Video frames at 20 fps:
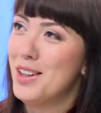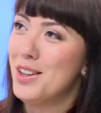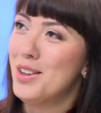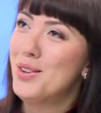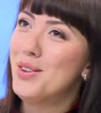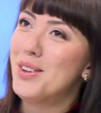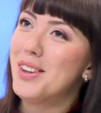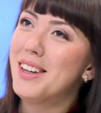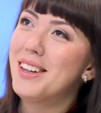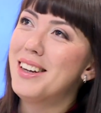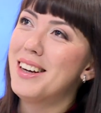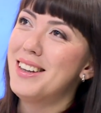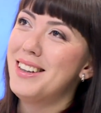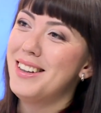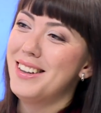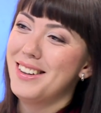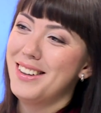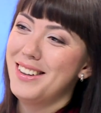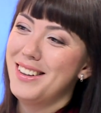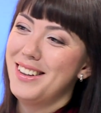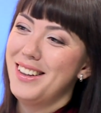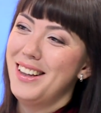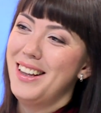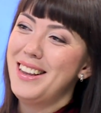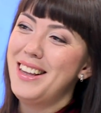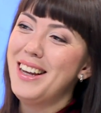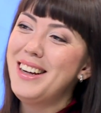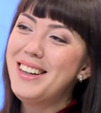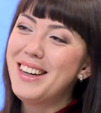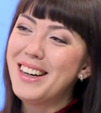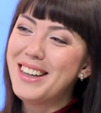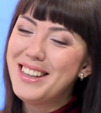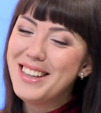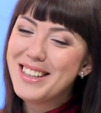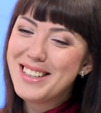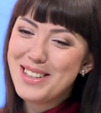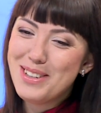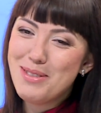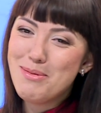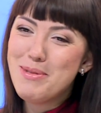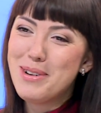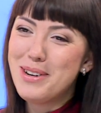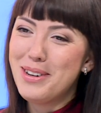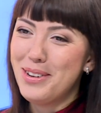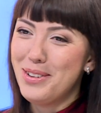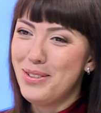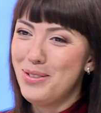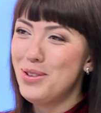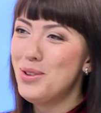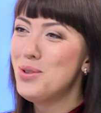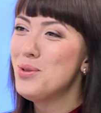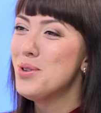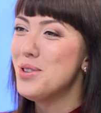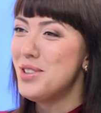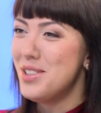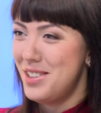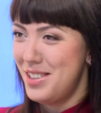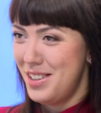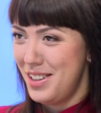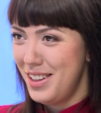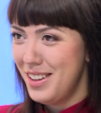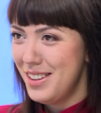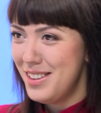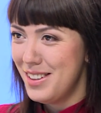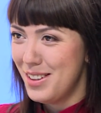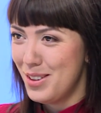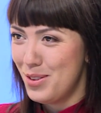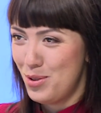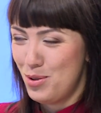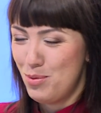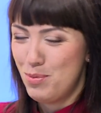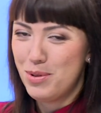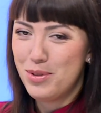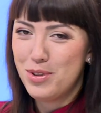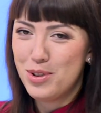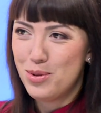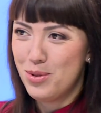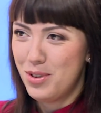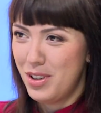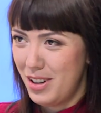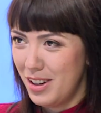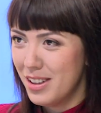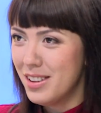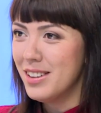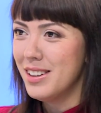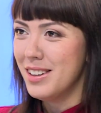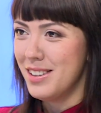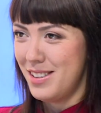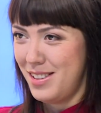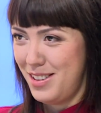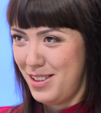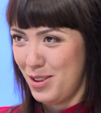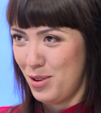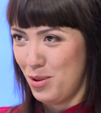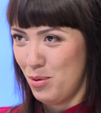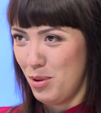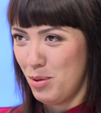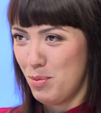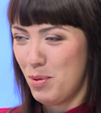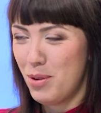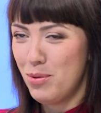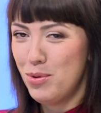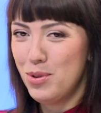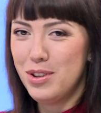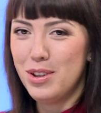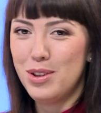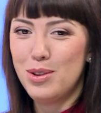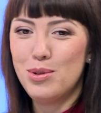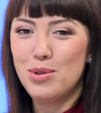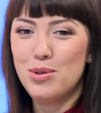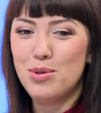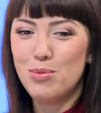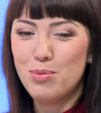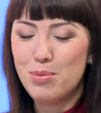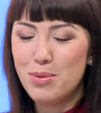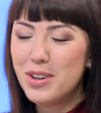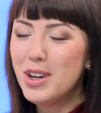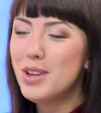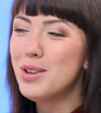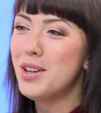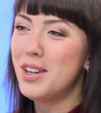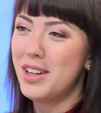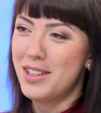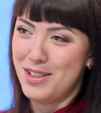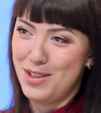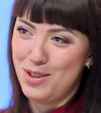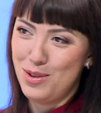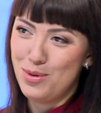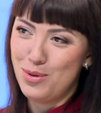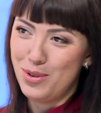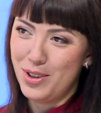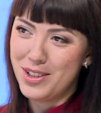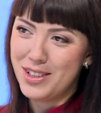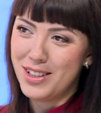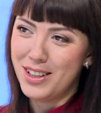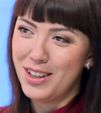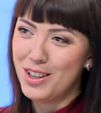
Но, ну, так, Что критики говорят? Так как я сама веду эти занятия, я тоже провожу как одна из тех, кто их проводит, то есть ну, бывают разные ситуации.